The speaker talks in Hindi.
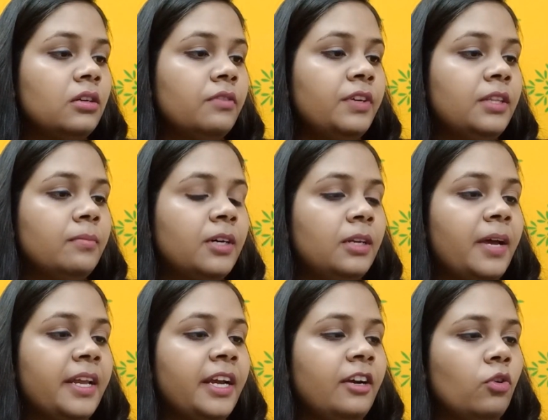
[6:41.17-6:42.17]
विथ
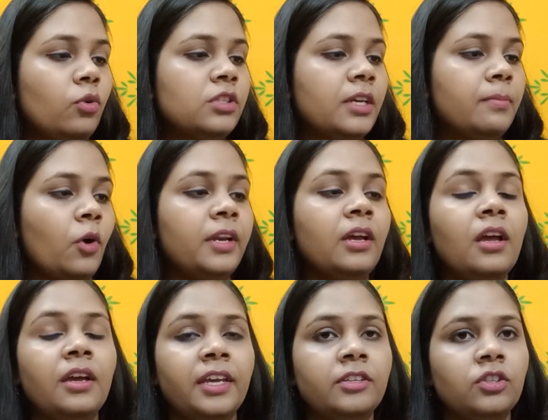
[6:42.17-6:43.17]
मलबेरी एंड रोज़ हेप ऑयल
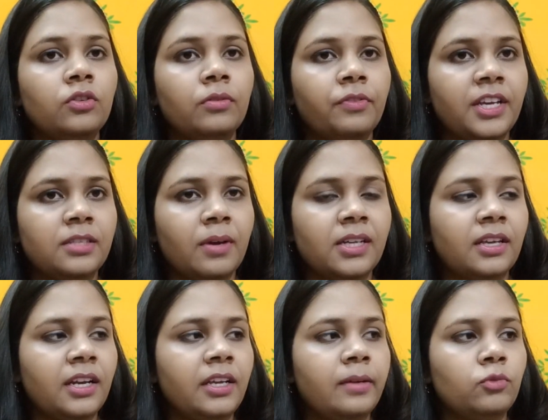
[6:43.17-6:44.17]
ये जो फेस मास्क है
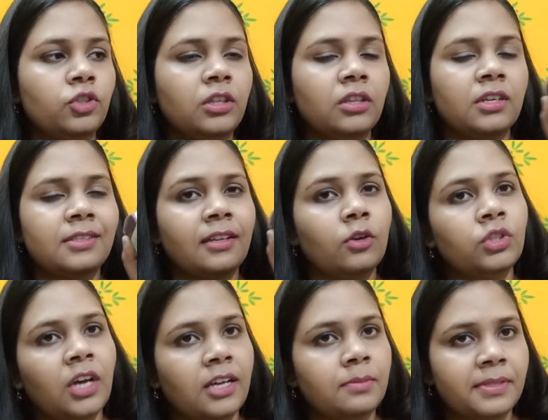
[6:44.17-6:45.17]
ना ये मुझे इतना ज़्यादा कुछ
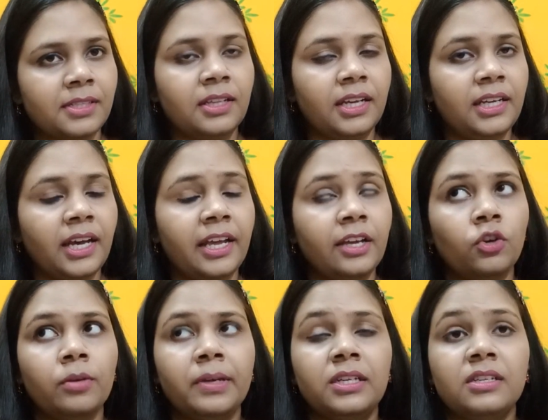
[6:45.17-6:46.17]
खास पसंद नहीं आया है
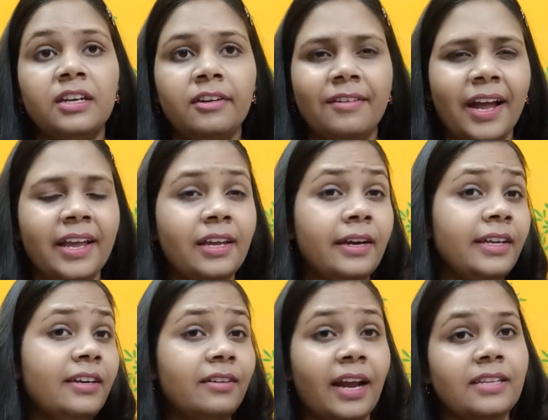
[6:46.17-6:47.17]
क्योंकि मेरी स्किन ड्राई है एंड
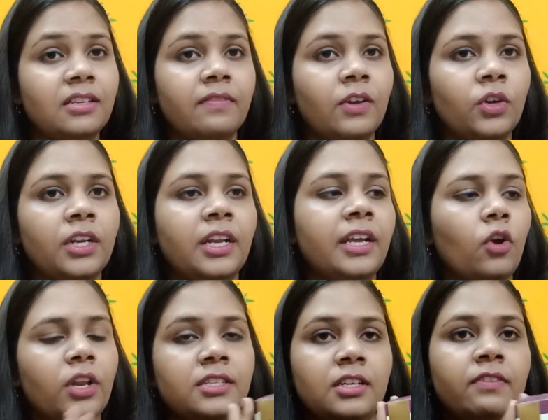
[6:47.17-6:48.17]
ये ड्राई स्किन वालों के लिए नहीं है
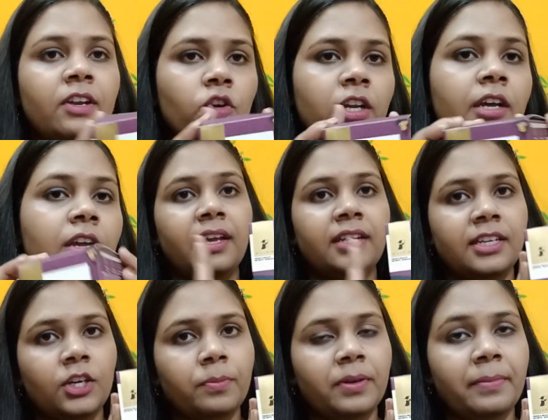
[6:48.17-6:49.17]
ऑयली स्किन वालों के लिए
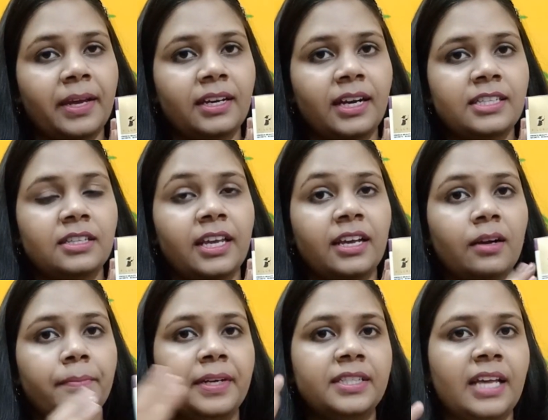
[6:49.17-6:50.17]
इनके ऊपर मैंने गाइज एक कंप्लीट